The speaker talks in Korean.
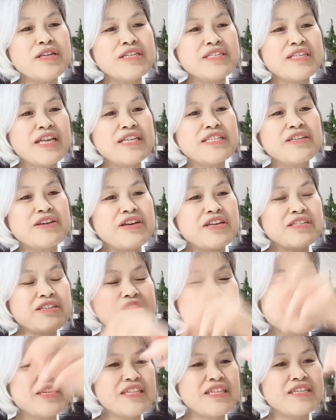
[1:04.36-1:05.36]
인사처에서
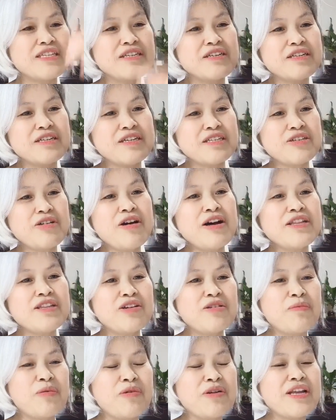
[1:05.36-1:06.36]
이제 저기
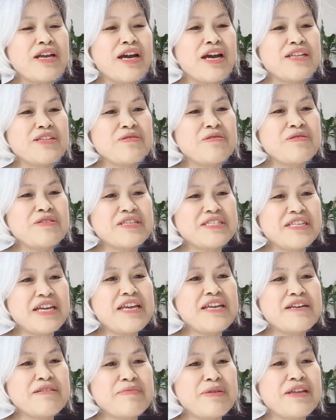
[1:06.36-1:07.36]
청와대로 보내가지고 이제
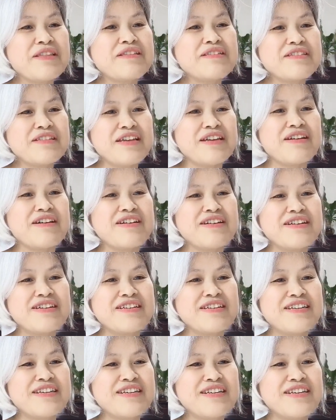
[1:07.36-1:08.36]
사인을 받는데요.
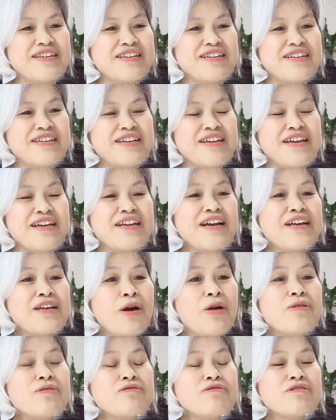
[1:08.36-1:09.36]
그러니까
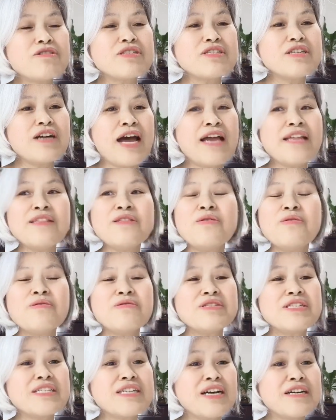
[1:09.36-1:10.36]
결국 그
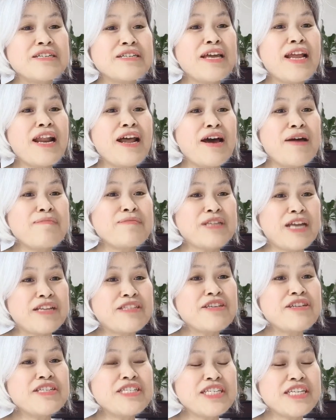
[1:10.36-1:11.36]
한동훈인가 그 사람
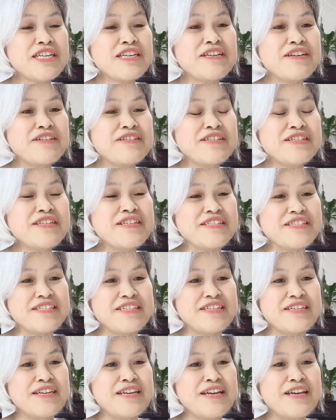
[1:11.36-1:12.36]
자천시킨 거는
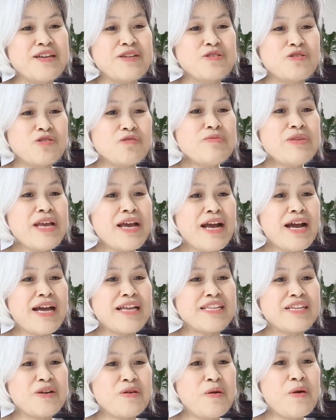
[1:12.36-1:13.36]
추미애가
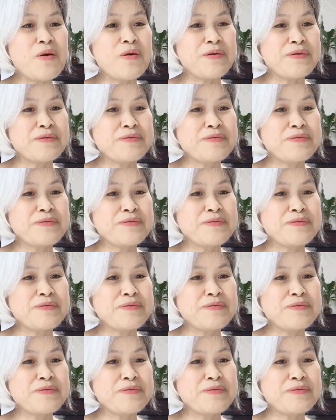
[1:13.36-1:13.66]
아니고